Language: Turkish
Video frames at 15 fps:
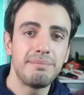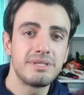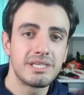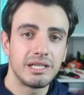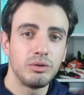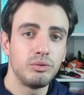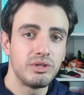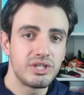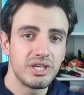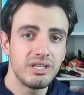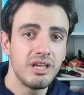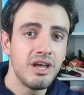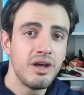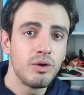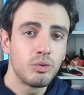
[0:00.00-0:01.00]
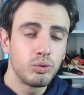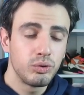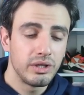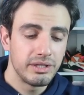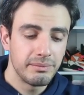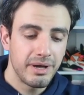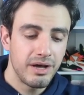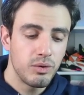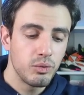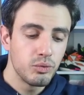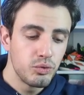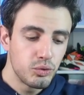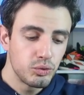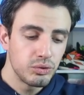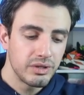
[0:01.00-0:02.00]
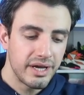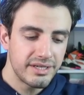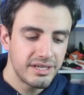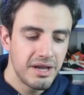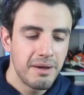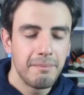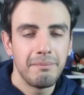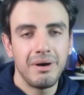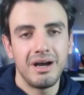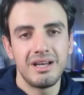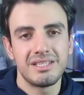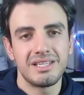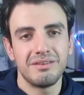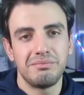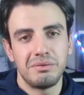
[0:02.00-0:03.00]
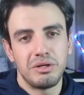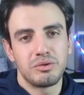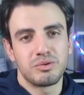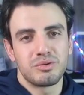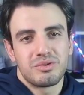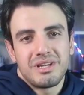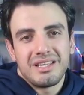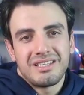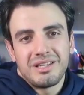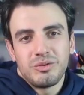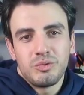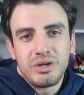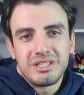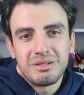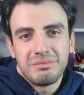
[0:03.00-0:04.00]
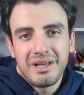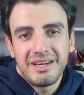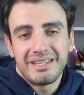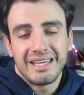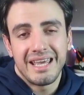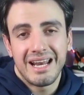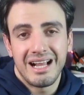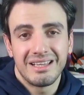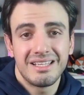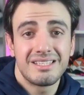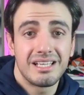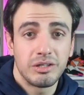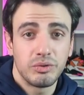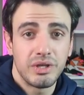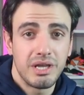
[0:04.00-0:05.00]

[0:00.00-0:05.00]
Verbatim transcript: salon için kullanıma uygunlar. Maalesef biliyorsunuz zaten üretimler genelde salona